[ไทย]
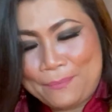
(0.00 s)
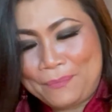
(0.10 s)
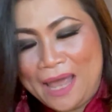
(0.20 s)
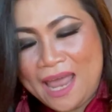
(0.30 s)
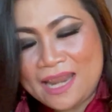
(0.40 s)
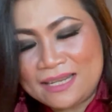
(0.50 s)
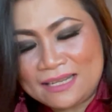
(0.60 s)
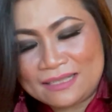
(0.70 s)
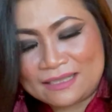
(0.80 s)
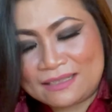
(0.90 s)
เป็น
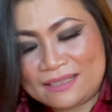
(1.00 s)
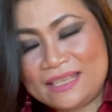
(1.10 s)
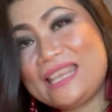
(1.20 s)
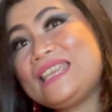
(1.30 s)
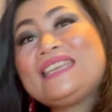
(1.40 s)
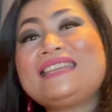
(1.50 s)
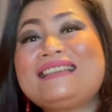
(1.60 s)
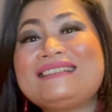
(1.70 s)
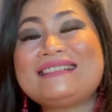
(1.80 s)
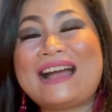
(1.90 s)
สี
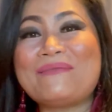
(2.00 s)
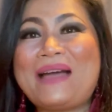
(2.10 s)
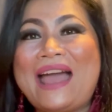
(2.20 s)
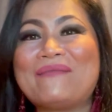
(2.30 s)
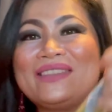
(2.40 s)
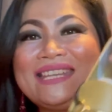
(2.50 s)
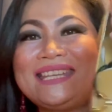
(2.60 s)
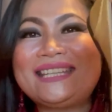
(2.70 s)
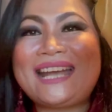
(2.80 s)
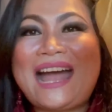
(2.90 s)
เหลืองแบบ
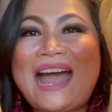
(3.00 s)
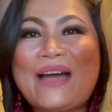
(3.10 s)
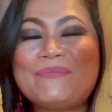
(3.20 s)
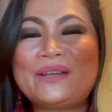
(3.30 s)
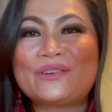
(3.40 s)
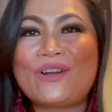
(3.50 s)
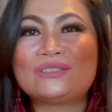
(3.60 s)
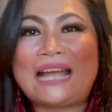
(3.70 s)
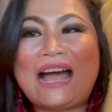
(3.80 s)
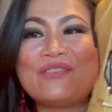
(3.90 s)
นี้นะคะเป็นรอ
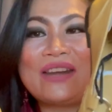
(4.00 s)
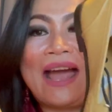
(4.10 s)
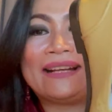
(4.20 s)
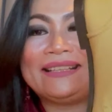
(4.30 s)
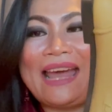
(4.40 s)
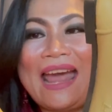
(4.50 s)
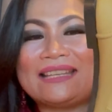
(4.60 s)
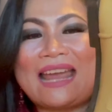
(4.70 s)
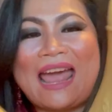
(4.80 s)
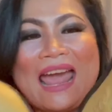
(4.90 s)
งเท้าหนังแกะ
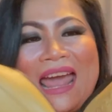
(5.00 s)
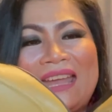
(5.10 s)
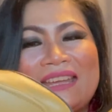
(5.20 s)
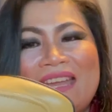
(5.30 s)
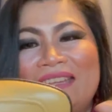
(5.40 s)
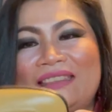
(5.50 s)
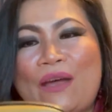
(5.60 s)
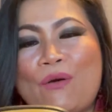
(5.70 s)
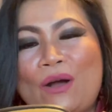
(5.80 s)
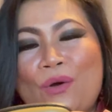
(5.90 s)
แท้
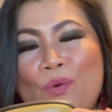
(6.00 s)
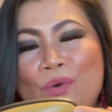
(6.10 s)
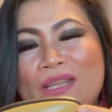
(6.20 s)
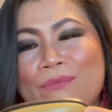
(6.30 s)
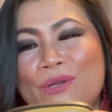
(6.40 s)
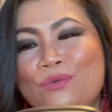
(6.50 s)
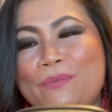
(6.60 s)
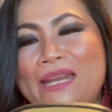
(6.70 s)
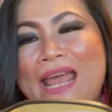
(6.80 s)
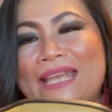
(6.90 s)
แต่ว่าคู่นี้มนุษย์
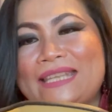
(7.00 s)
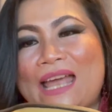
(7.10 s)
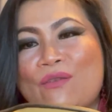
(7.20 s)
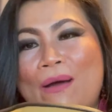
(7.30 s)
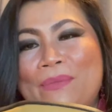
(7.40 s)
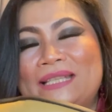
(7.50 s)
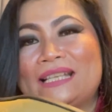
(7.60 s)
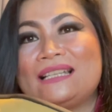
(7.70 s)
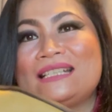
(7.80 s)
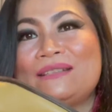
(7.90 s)
ไม่แน่ใจว่ามัน
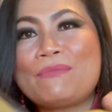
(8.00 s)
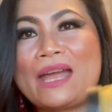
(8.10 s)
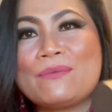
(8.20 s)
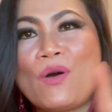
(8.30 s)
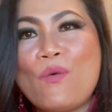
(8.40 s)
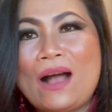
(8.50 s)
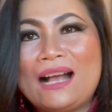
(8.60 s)
จะลื่นไหมเพราะว่า